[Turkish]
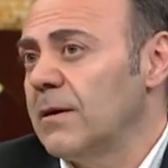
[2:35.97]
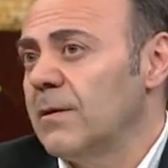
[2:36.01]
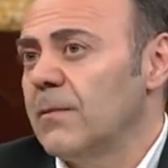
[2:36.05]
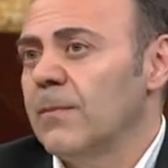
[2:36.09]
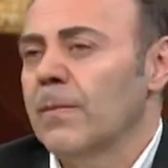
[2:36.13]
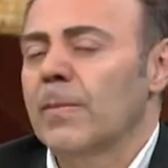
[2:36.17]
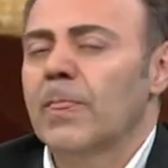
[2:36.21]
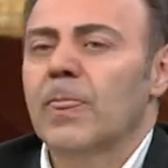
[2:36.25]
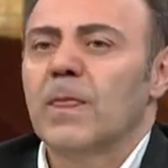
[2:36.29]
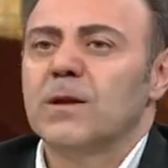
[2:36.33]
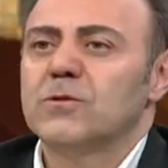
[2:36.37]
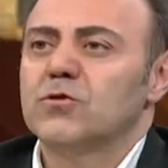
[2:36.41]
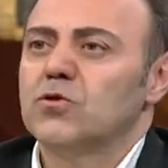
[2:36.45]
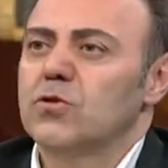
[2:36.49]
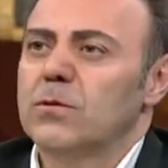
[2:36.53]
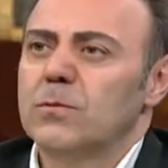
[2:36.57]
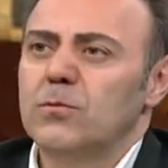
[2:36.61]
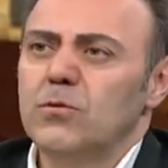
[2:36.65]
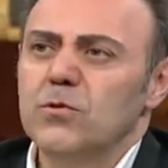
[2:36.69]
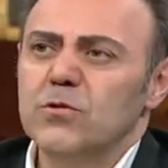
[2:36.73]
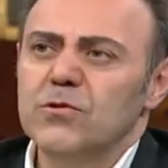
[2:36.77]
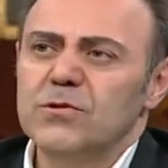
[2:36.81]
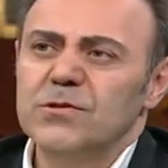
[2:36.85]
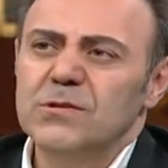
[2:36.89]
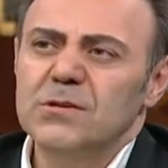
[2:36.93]
Evet. Çünkü
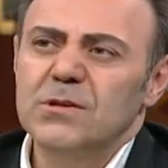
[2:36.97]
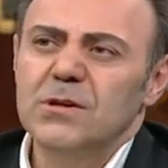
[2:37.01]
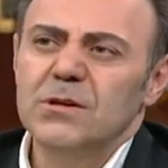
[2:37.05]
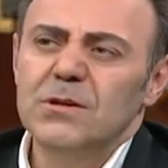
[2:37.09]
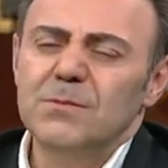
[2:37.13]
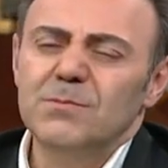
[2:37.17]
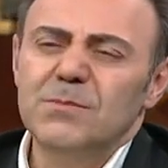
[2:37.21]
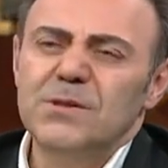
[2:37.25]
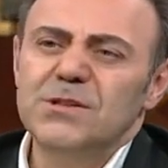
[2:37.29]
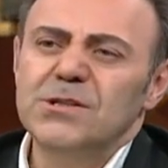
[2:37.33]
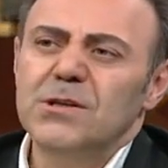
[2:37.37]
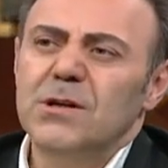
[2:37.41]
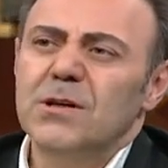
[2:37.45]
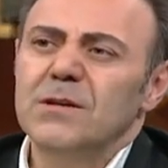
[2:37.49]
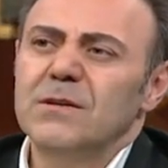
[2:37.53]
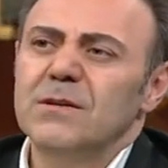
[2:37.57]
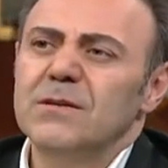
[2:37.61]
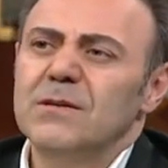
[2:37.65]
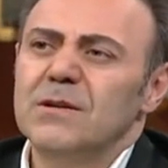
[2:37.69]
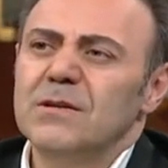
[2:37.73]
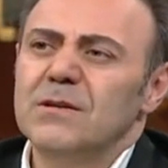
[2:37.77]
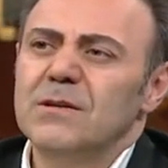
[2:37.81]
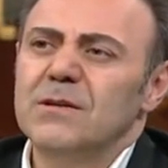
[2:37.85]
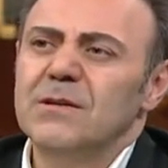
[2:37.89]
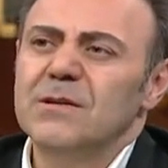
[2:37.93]
biliyorsunuz tarım ticareti hmm.
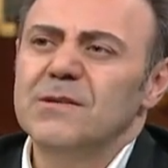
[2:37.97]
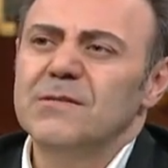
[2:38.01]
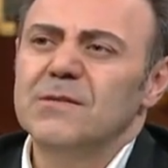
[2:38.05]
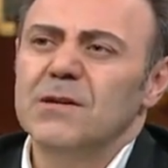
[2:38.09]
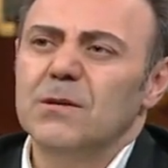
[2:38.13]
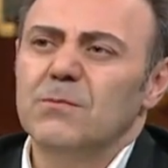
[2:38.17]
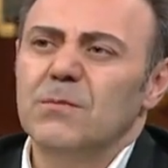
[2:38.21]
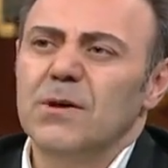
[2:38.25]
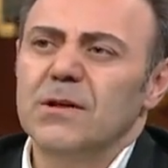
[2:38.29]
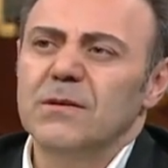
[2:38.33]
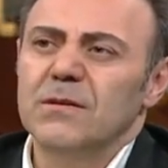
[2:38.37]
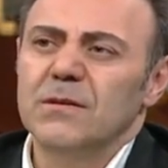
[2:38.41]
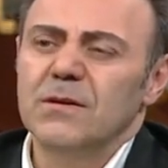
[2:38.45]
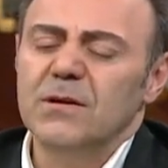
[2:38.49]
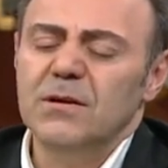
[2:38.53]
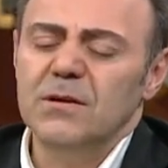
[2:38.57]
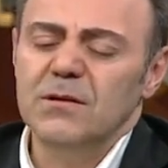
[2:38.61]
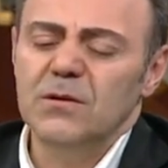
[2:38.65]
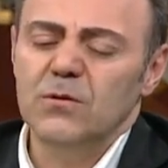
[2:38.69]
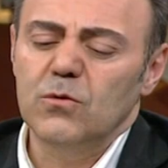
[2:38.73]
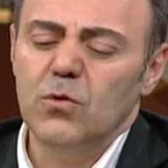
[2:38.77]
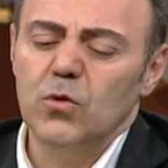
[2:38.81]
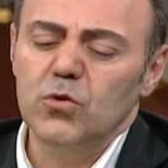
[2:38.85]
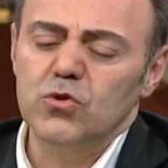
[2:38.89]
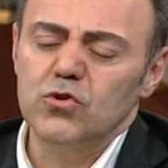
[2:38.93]
dediğiniz zaman da
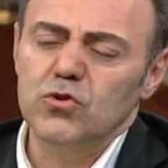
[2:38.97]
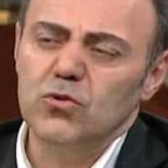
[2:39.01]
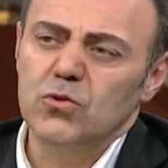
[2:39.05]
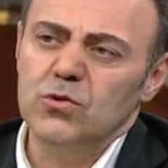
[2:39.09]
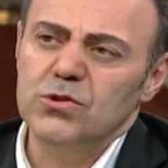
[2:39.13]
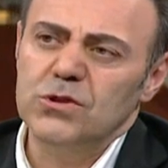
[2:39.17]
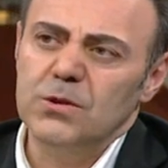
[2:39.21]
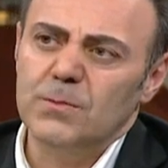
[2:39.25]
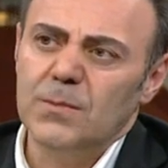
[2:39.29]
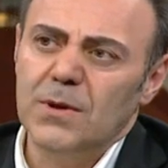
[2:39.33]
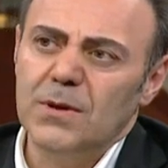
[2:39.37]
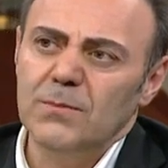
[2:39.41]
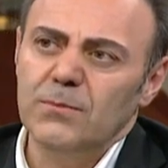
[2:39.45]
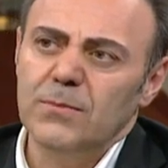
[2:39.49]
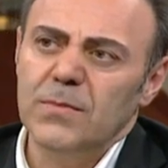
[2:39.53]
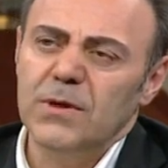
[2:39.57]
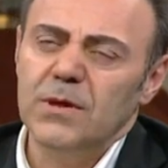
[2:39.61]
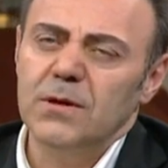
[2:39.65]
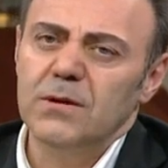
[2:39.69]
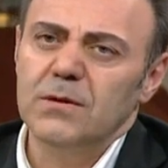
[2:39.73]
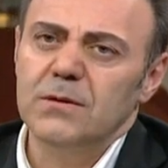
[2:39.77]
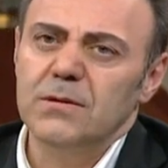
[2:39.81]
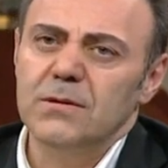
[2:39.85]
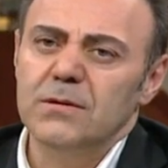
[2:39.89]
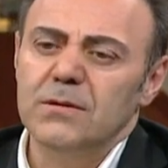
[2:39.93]
koskocaman bir
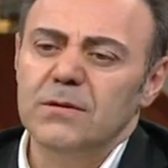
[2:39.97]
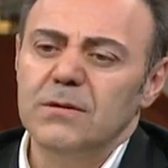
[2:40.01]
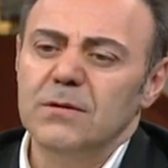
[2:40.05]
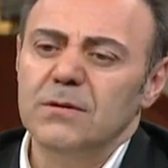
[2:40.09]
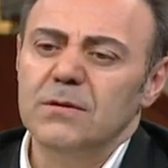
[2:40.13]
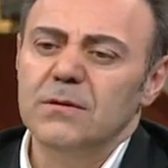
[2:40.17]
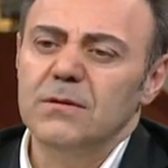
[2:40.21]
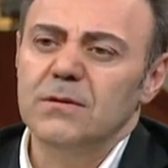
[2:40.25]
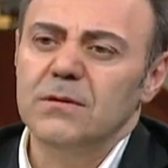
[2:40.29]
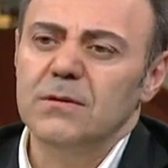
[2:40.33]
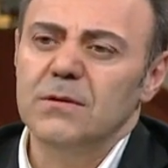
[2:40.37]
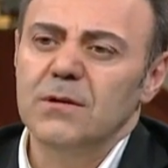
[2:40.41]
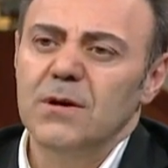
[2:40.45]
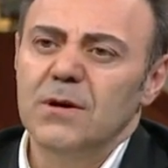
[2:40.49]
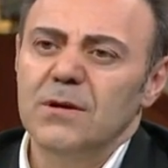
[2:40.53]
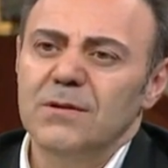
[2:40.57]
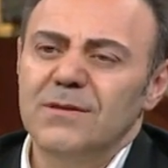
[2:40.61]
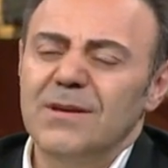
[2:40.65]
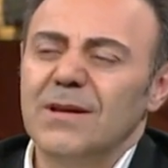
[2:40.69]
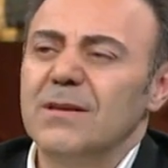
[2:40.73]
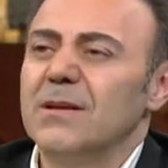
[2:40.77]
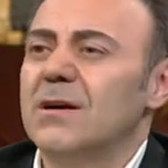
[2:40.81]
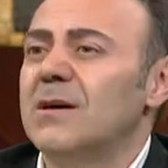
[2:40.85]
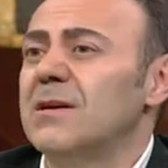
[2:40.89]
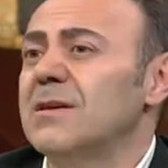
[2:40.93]
e,
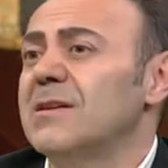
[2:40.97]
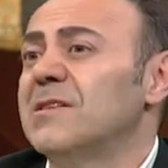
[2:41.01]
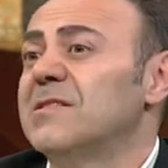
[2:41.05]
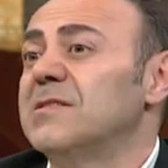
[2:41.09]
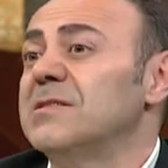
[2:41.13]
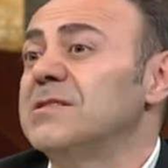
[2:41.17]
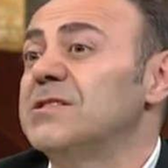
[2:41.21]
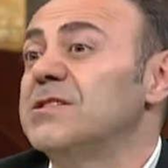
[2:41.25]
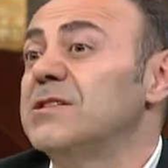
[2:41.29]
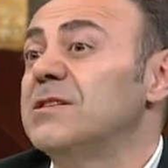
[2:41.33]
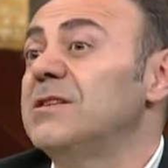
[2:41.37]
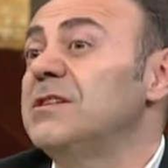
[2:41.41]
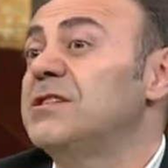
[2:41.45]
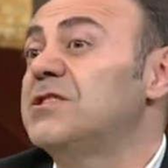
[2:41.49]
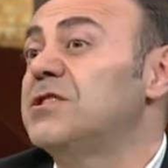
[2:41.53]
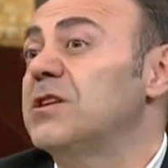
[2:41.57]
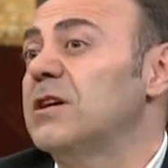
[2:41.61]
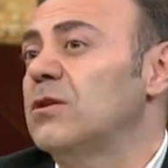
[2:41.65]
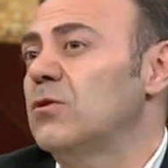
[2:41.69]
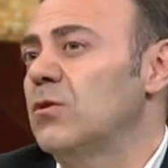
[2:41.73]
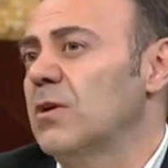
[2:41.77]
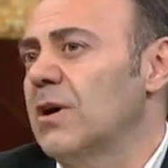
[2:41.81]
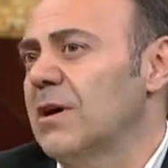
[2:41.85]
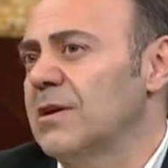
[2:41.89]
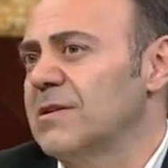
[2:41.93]
tedarik zinciri
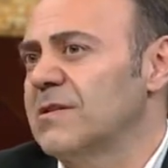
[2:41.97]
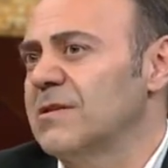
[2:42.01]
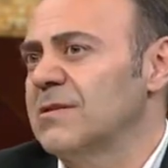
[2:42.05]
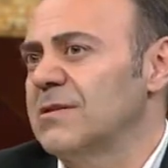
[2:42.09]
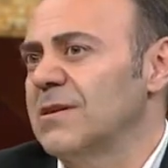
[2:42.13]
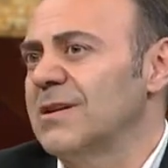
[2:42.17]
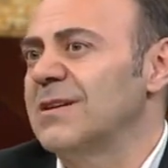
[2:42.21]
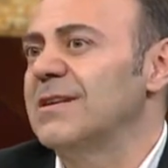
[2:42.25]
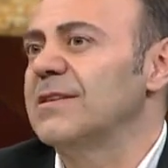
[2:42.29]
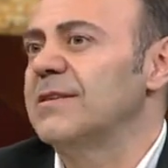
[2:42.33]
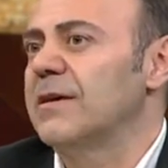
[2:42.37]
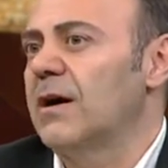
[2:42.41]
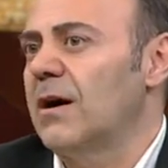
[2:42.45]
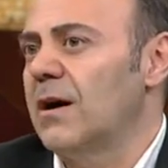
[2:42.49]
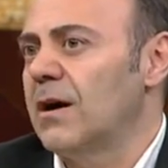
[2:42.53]
içeriyor aslında gıda.